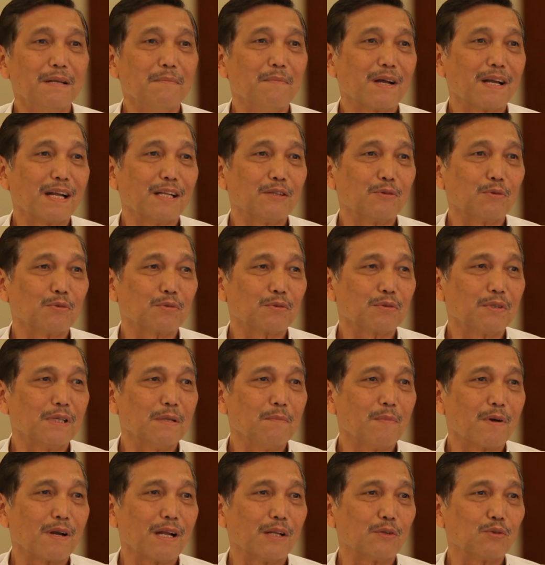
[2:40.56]
500,
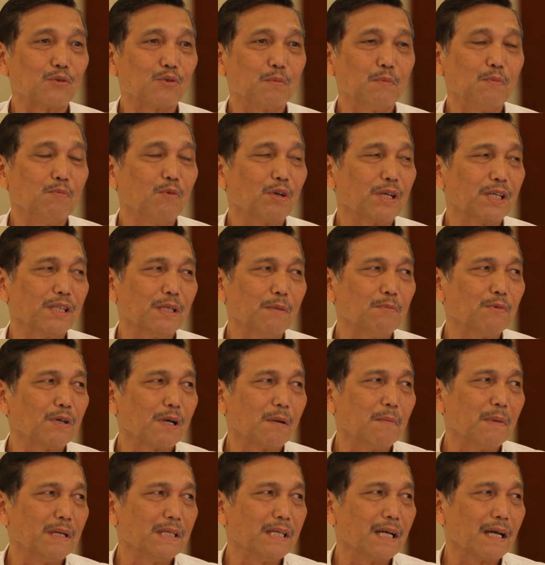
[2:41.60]
500 itu belum kita udah
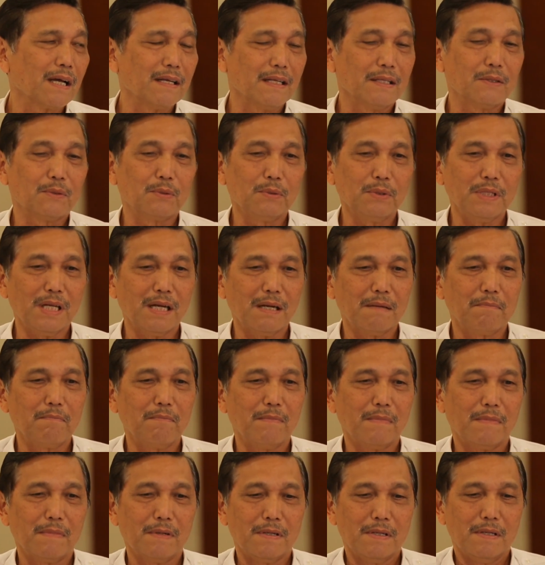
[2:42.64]
kebanyakan itu yang
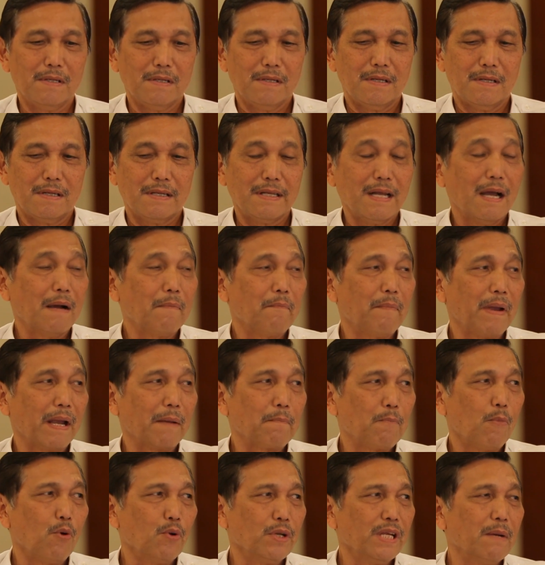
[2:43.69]
yang
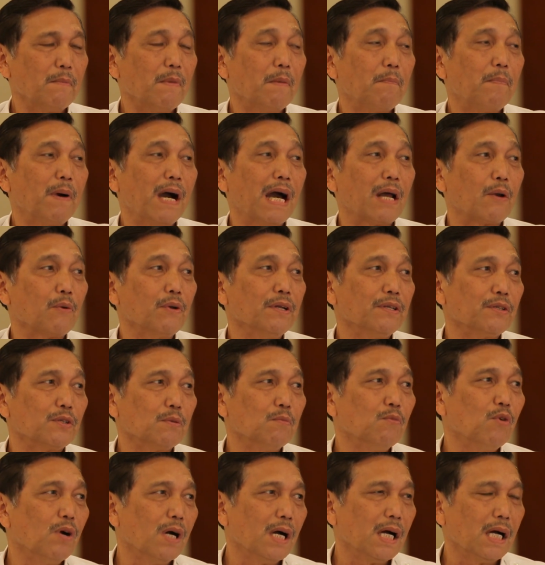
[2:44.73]
backbone-nya mempengaruhi
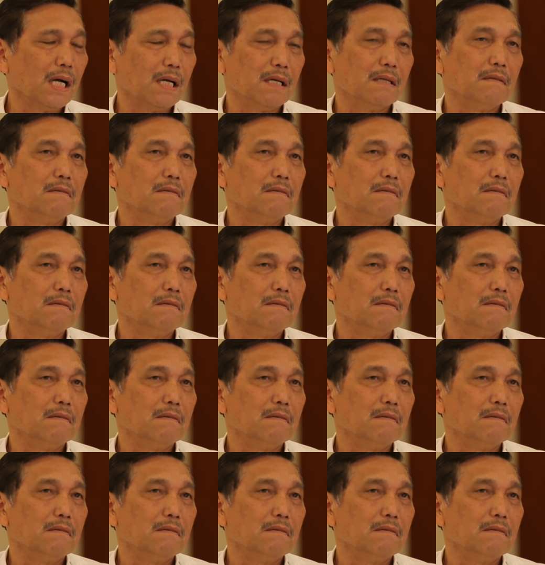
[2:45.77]
semua.